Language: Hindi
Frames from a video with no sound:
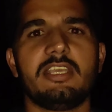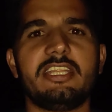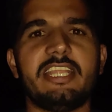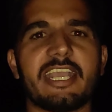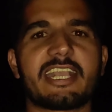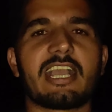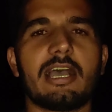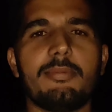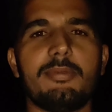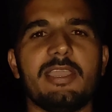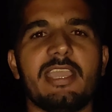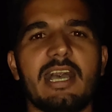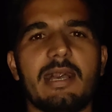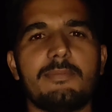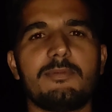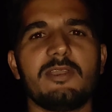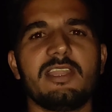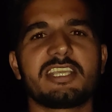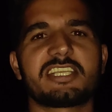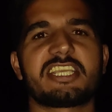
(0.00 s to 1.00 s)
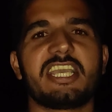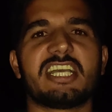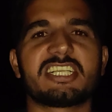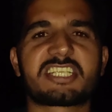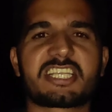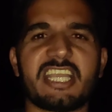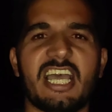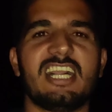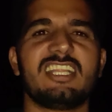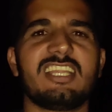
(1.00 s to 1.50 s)
ये देखा भाई आपने क्या
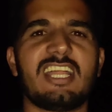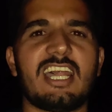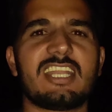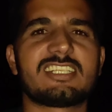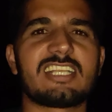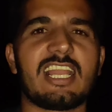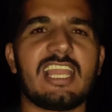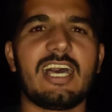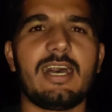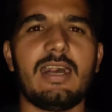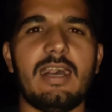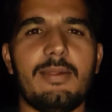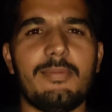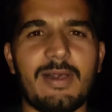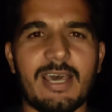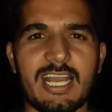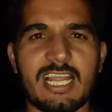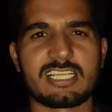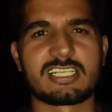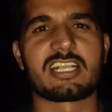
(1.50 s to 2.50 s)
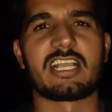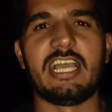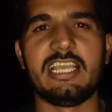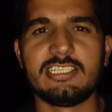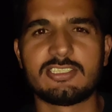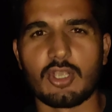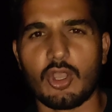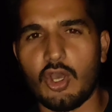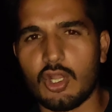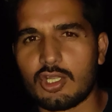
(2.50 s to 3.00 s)
शानदार चला हमारा
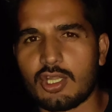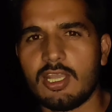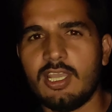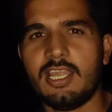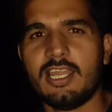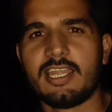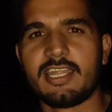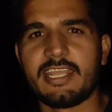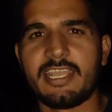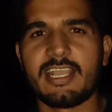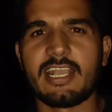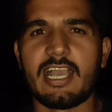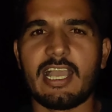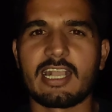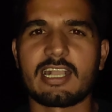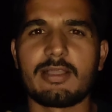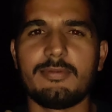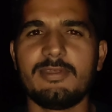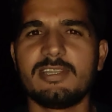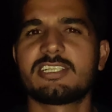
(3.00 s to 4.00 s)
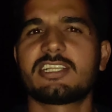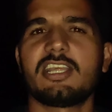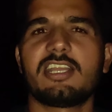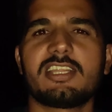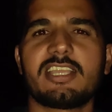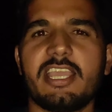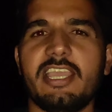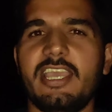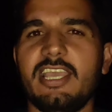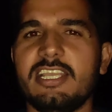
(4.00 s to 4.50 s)
स्काई शॉट ठीक है कमेंट्स
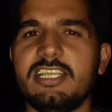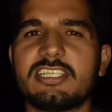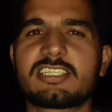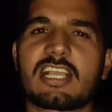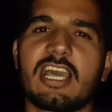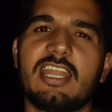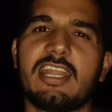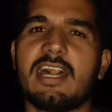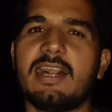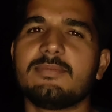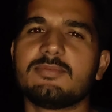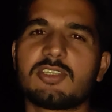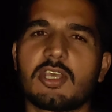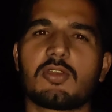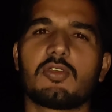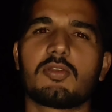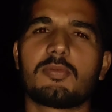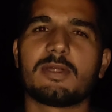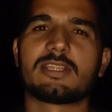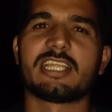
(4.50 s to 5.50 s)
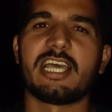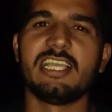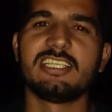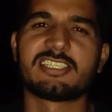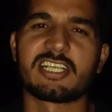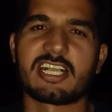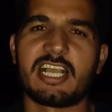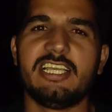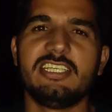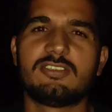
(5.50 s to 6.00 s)
करके इसका नाम जरूर बताएं
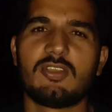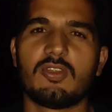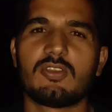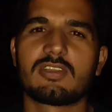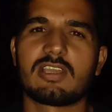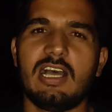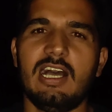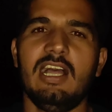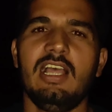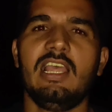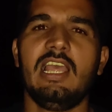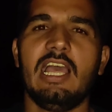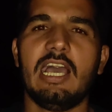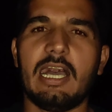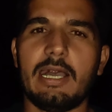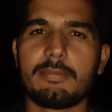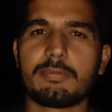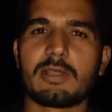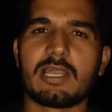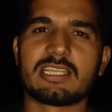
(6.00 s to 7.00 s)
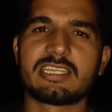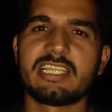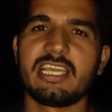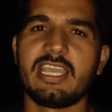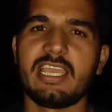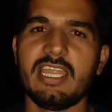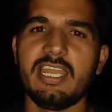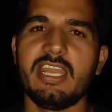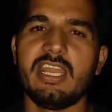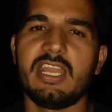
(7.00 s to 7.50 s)
स्काई शॉट का अब करते
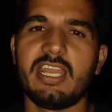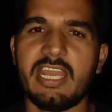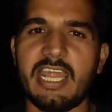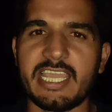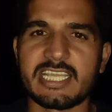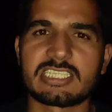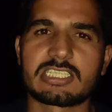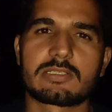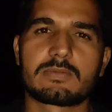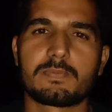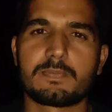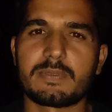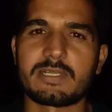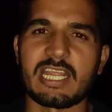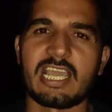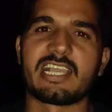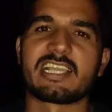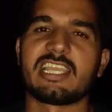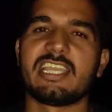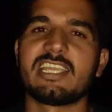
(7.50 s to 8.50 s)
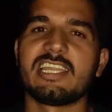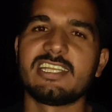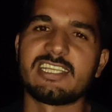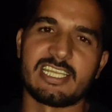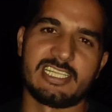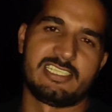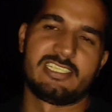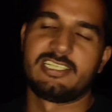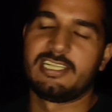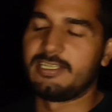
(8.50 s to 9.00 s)
हैं नेक्स्ट पटाखे की
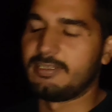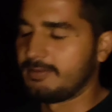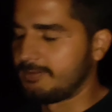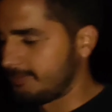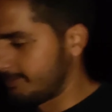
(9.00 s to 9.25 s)
टेस्टिंग